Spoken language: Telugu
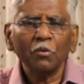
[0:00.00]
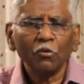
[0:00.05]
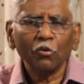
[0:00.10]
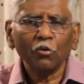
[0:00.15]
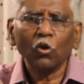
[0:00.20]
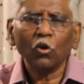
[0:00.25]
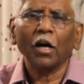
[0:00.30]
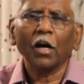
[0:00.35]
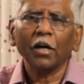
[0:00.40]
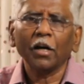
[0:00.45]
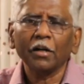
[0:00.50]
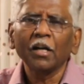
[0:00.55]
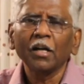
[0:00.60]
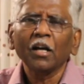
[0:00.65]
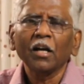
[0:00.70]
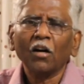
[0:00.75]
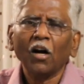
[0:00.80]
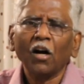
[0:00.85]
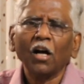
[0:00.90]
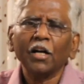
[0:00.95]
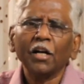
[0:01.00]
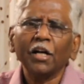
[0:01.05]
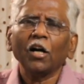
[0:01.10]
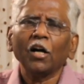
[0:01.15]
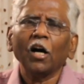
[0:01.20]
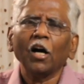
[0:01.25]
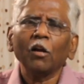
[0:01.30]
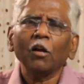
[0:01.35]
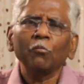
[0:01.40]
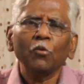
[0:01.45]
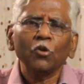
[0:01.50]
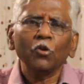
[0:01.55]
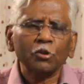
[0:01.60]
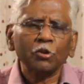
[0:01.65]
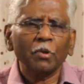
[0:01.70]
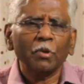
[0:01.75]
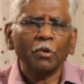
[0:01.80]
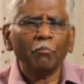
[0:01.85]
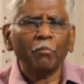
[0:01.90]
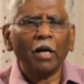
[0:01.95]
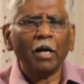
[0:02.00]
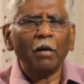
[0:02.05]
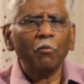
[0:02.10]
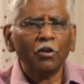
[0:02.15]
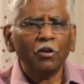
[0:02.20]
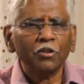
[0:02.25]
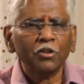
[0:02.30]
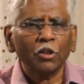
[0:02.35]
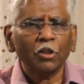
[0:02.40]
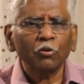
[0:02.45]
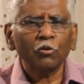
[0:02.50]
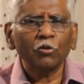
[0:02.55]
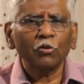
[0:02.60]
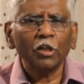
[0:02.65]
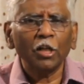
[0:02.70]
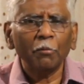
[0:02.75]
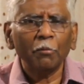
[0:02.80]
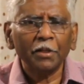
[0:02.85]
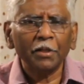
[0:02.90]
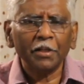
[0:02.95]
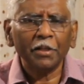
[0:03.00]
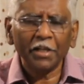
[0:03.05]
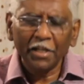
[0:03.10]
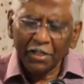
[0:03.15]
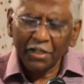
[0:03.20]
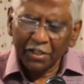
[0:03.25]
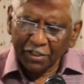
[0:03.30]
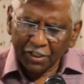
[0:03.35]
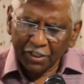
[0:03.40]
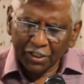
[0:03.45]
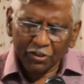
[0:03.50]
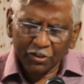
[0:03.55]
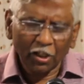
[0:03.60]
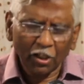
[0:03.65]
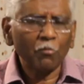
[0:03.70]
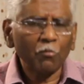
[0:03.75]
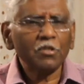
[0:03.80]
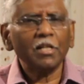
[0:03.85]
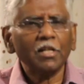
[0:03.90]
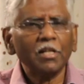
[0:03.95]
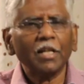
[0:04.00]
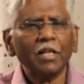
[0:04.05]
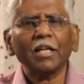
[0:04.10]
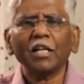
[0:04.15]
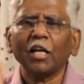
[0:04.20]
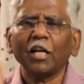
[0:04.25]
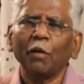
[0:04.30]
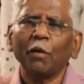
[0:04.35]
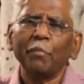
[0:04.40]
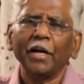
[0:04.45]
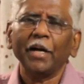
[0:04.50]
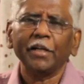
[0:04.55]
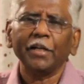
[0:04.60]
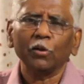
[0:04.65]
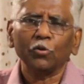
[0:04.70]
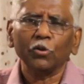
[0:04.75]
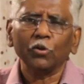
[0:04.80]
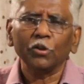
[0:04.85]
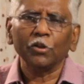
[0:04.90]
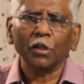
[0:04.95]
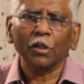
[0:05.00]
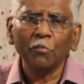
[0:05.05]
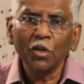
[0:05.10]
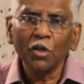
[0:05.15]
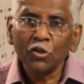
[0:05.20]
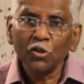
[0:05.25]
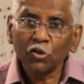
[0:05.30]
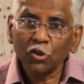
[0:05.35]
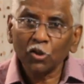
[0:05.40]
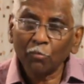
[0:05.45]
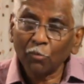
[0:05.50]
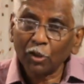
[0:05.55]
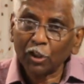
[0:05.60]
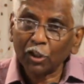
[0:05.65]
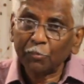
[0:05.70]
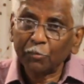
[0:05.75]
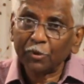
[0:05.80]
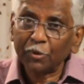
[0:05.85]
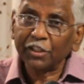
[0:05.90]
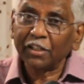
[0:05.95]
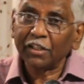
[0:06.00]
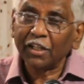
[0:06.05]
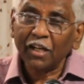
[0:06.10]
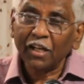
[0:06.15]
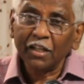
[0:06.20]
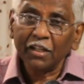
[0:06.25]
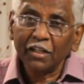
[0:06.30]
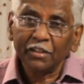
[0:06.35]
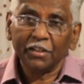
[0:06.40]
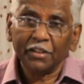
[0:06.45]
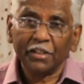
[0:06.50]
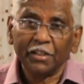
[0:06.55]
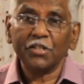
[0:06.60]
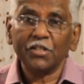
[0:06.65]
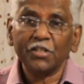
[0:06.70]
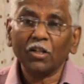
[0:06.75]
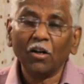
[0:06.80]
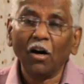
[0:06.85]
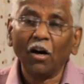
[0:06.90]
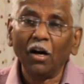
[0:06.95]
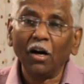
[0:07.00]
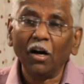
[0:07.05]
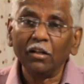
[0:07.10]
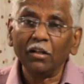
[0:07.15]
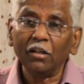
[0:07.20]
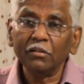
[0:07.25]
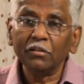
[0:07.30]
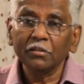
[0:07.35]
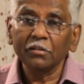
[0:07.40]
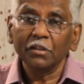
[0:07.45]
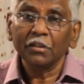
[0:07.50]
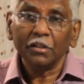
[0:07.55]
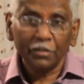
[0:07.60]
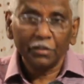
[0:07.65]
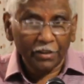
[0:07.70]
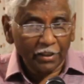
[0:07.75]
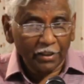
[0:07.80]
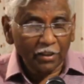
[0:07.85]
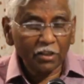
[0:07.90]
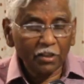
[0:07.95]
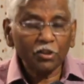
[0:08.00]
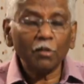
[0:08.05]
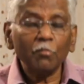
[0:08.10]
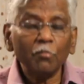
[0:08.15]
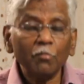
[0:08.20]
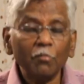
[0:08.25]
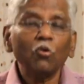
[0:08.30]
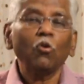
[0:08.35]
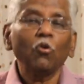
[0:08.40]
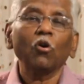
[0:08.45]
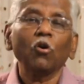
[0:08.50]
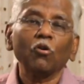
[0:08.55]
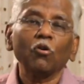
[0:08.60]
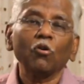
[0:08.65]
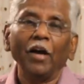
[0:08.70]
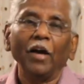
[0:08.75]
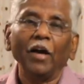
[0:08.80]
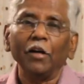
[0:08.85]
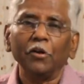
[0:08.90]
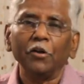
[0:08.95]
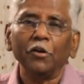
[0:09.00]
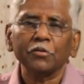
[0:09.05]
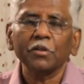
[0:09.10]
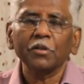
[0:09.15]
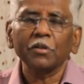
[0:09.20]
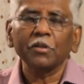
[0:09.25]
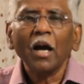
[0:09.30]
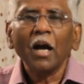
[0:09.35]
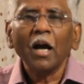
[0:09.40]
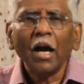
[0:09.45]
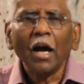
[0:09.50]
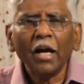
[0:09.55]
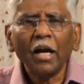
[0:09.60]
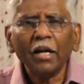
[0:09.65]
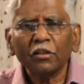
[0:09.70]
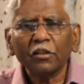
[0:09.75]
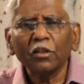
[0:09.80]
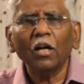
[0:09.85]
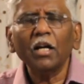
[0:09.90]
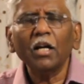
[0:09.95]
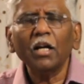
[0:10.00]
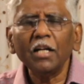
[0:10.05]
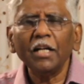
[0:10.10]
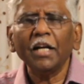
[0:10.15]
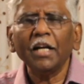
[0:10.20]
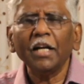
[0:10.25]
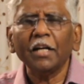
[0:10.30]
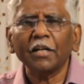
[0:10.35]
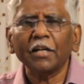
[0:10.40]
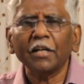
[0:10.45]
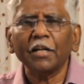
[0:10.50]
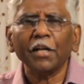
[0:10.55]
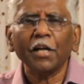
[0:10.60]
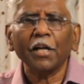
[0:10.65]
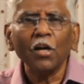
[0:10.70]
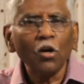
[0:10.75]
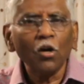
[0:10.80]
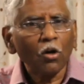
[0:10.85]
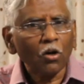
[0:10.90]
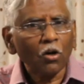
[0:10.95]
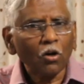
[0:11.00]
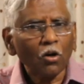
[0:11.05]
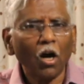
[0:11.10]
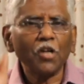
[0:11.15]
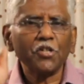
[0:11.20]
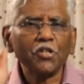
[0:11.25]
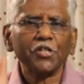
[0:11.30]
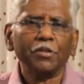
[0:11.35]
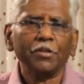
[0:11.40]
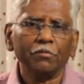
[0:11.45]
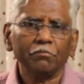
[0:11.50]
గాడ్ కాల్ అంటే ఆల్మోస్ట్ మనం బైబిల్లో చదువుకున్నామంటే ఇట్స్ ఆల్మోస్ట్ లైక్ ఎ కమాండ్ అనుకుందాం సో మొట్టమొదటిగా దెర్ ఇస్ ఎ కాల్ దేర్ ఆర్ సమ్ కోర్ వాల్యూస్ అండ్ థర్డ్లీ ఏంటంటే కాషన్